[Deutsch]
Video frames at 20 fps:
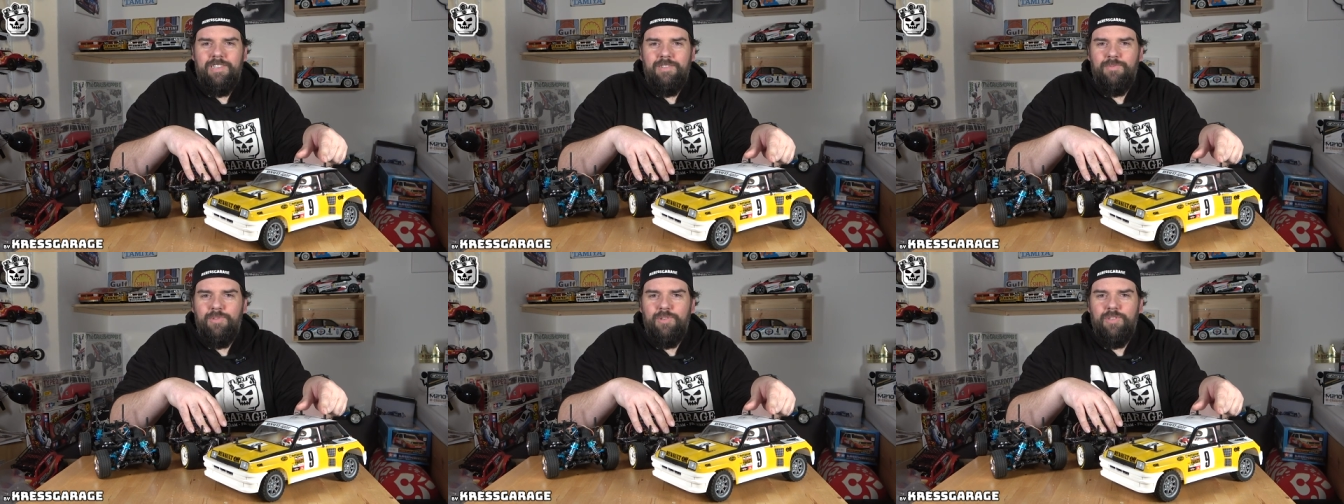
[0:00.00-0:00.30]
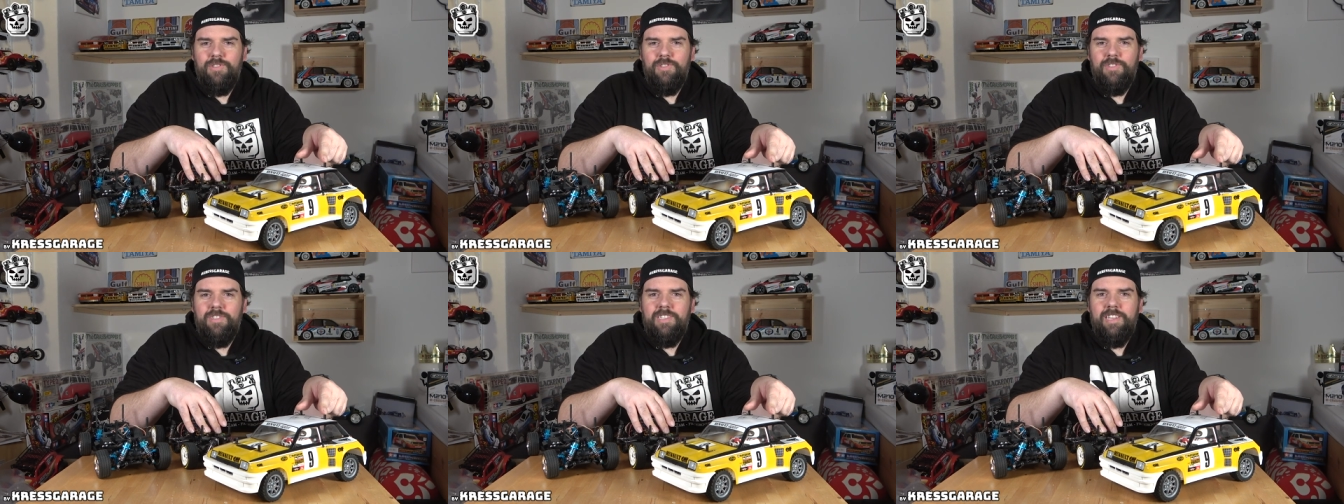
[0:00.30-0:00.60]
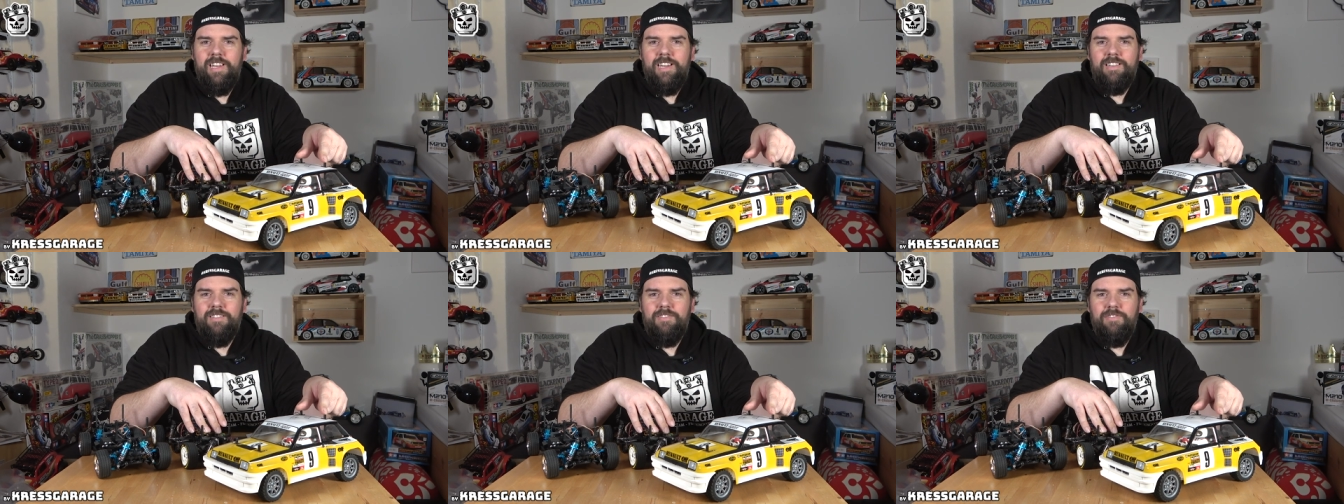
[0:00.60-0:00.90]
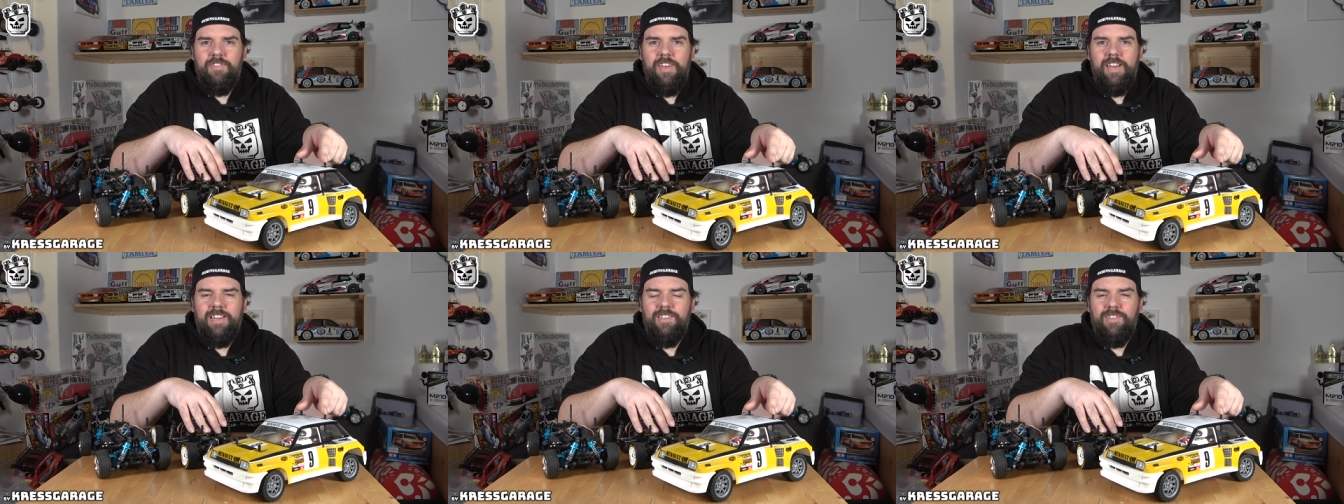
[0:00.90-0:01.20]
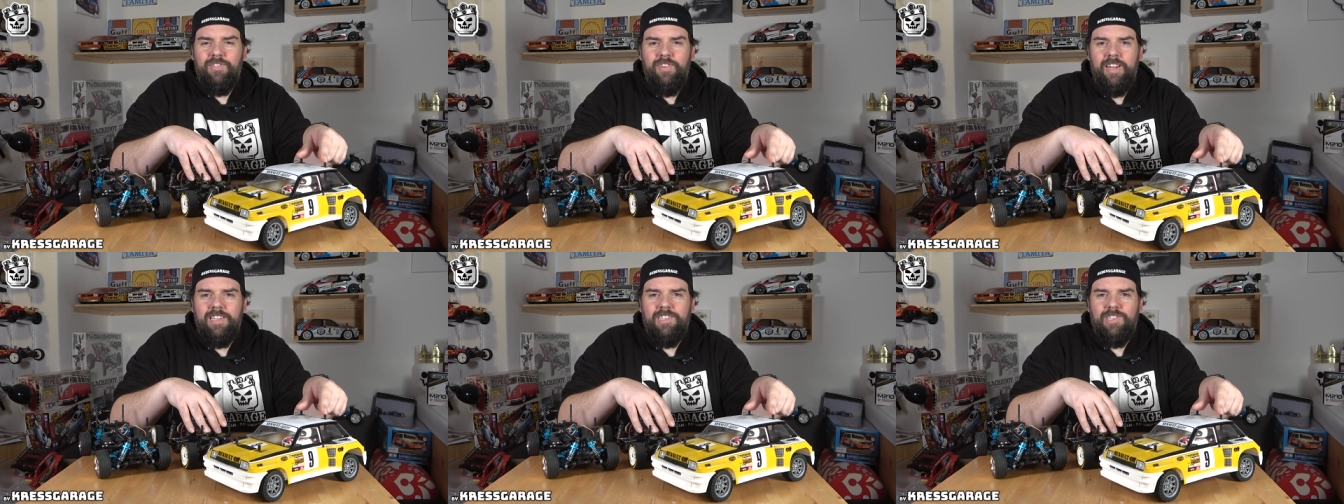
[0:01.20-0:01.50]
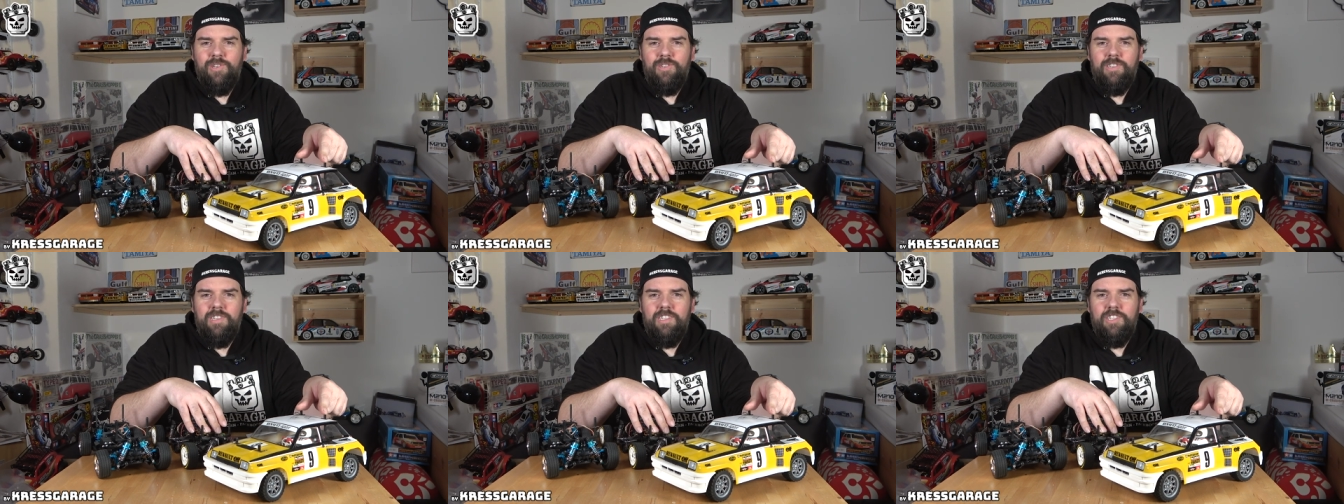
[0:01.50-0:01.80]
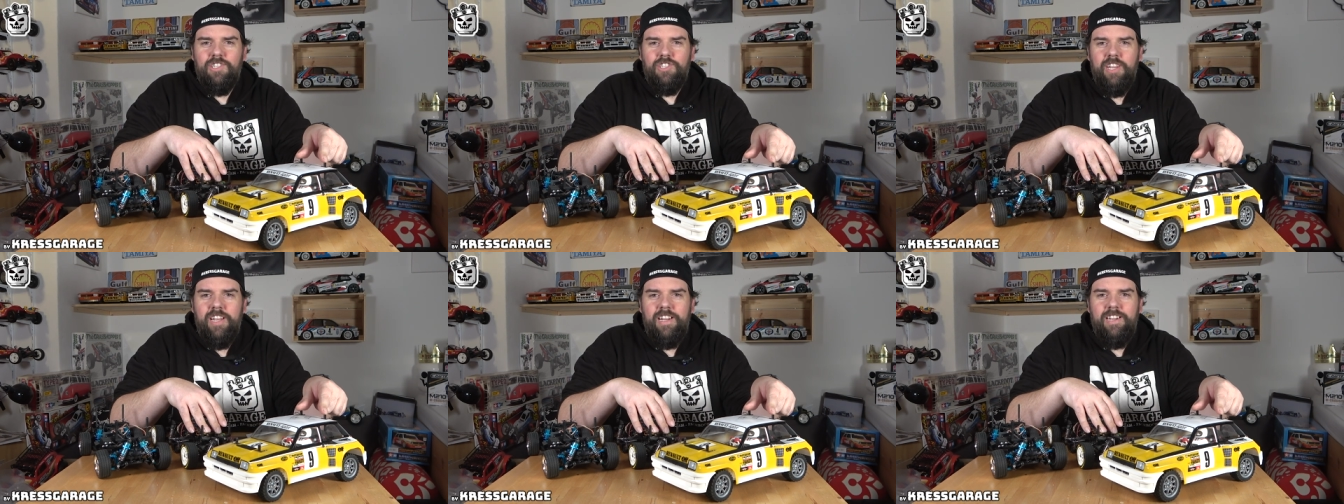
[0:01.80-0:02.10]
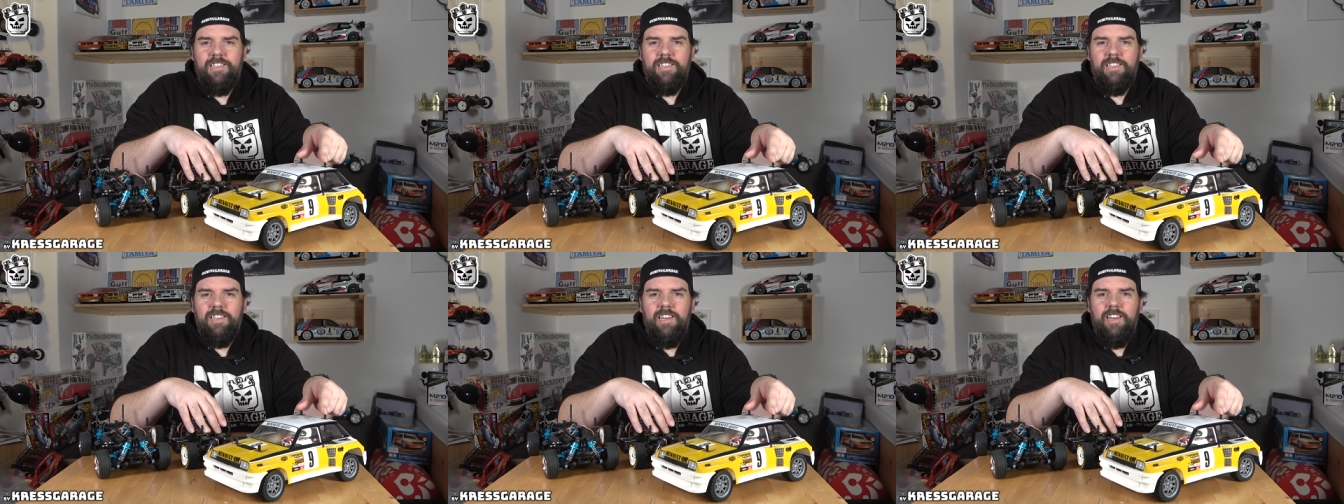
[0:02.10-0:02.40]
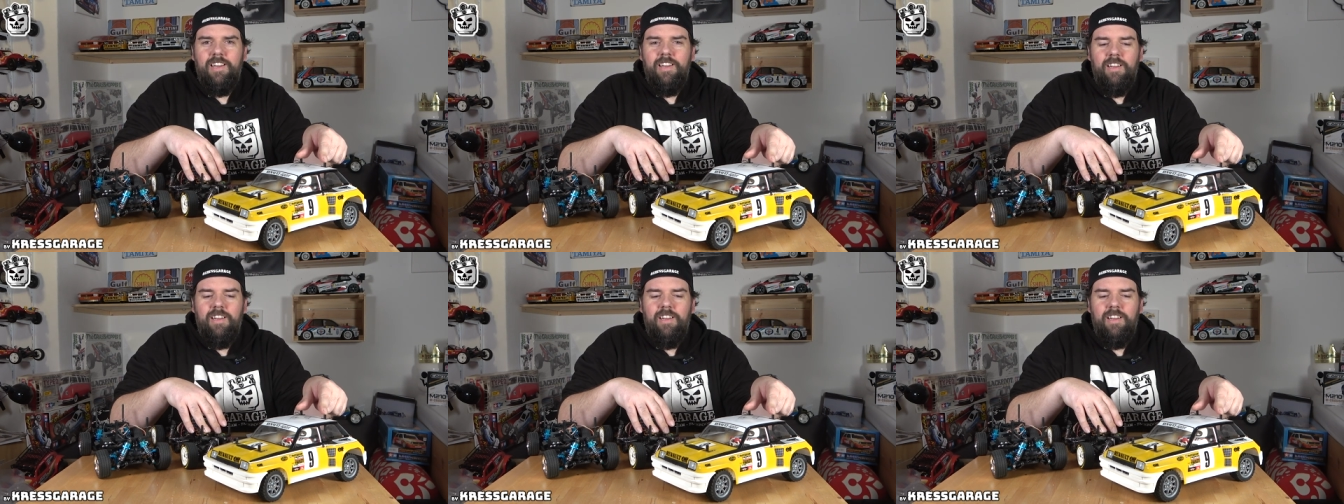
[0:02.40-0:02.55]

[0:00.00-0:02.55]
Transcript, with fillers: Dann wurden sozusagen Werksfahrzeuge gestellt.